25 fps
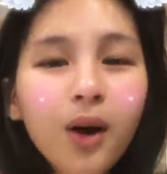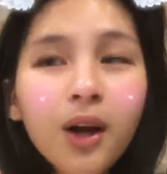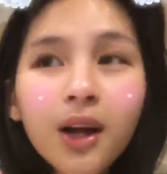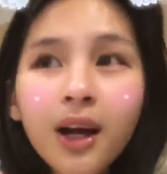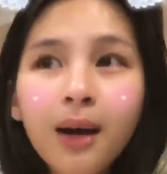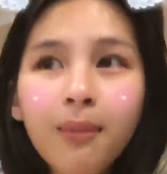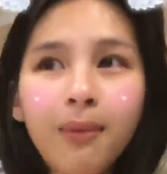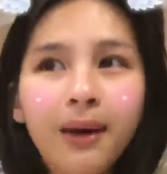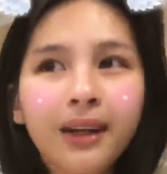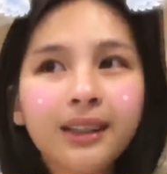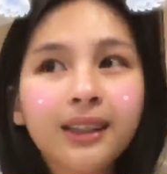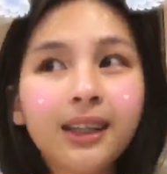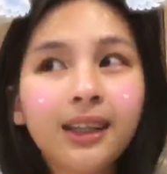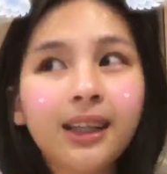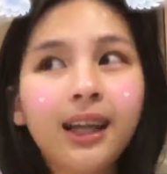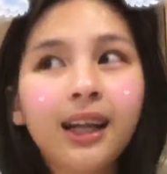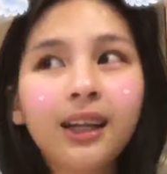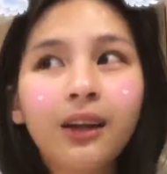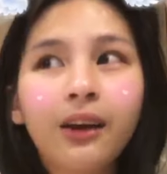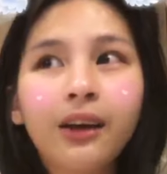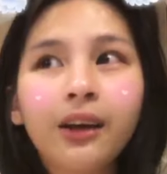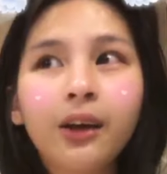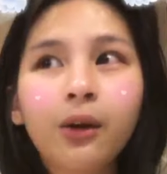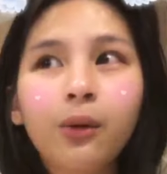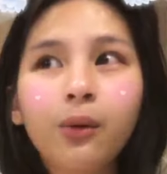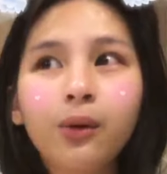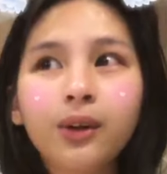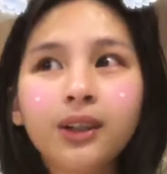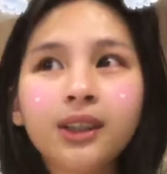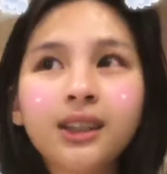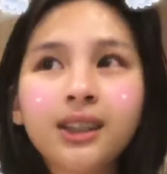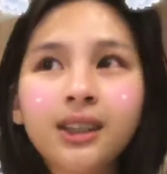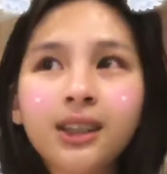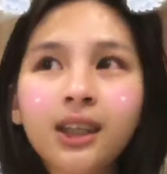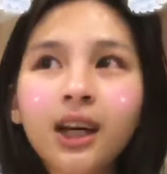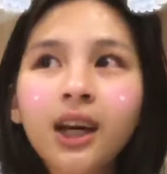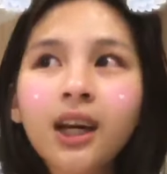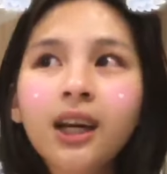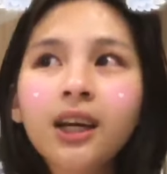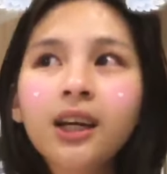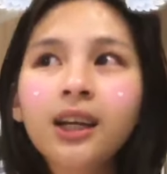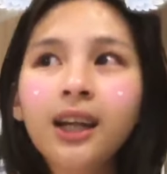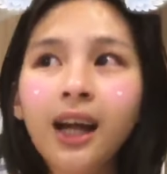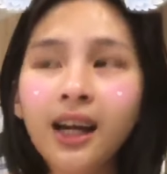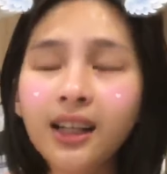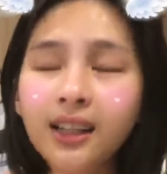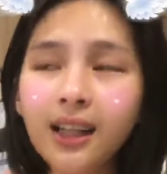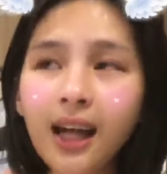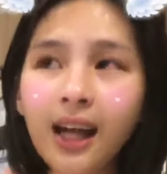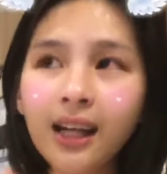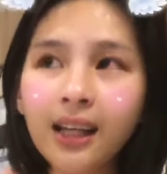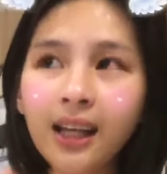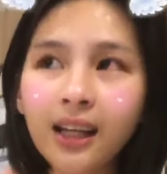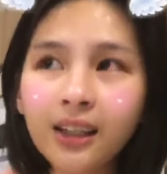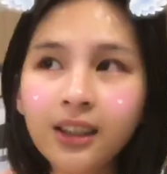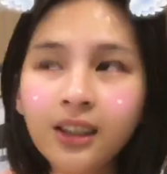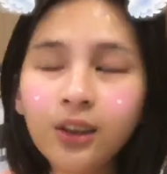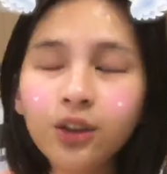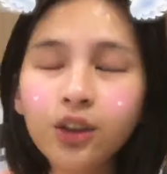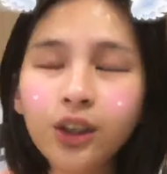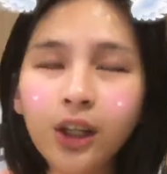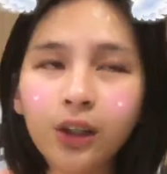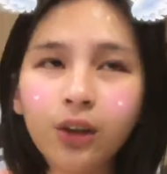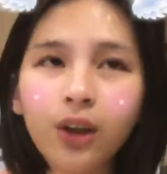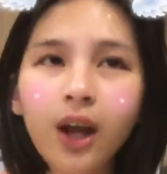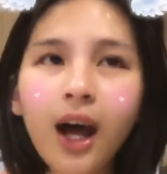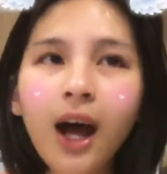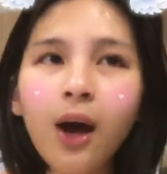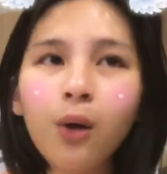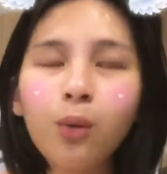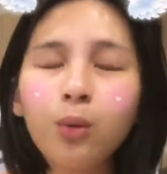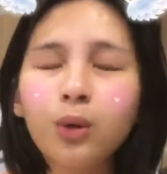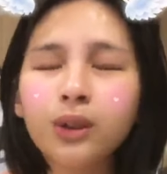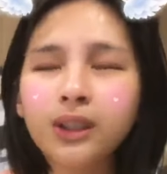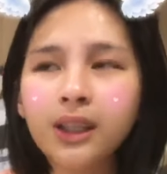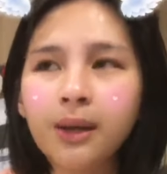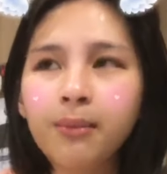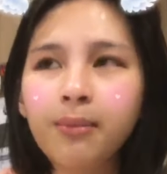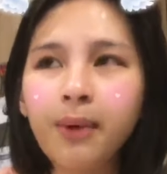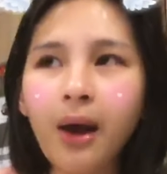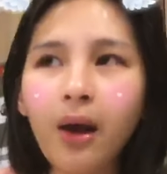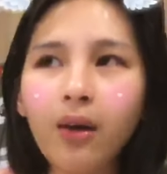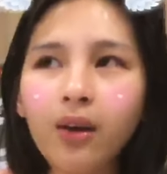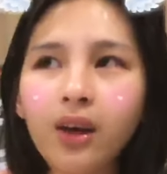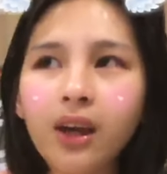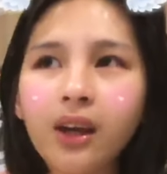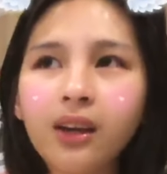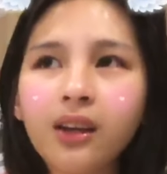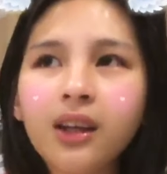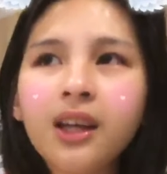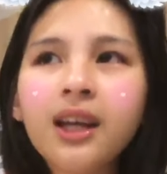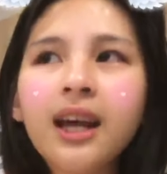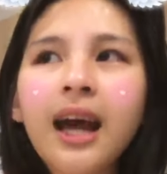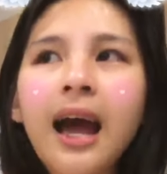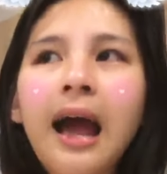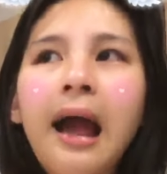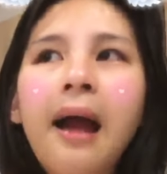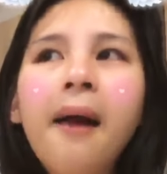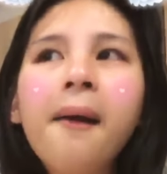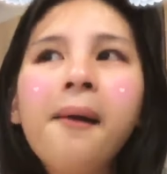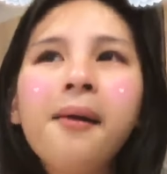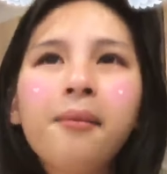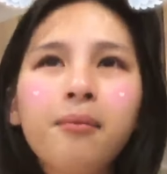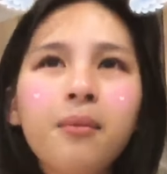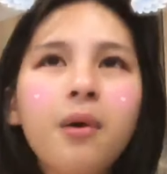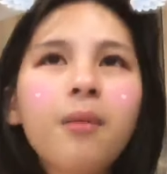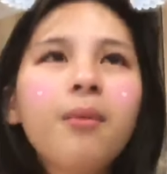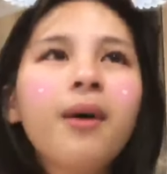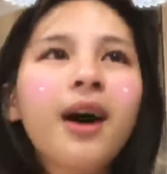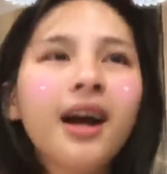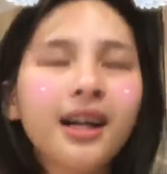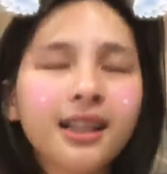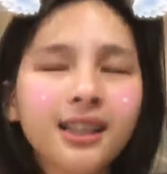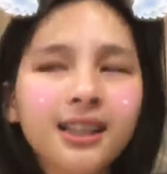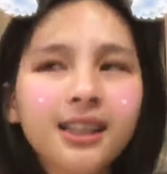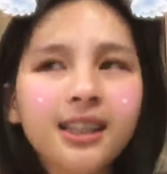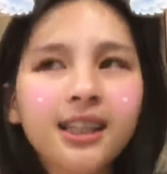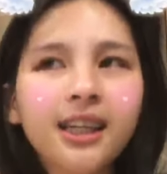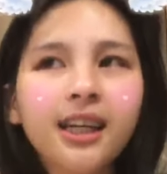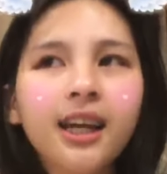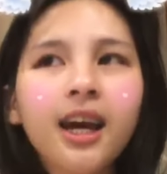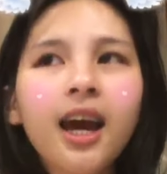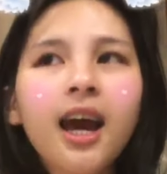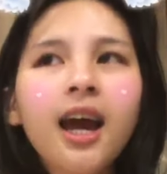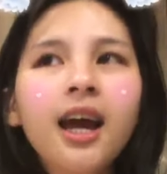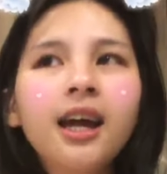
他本来想打电话给我，可是他啊，他就想到啊，我在表演，应该没办法接，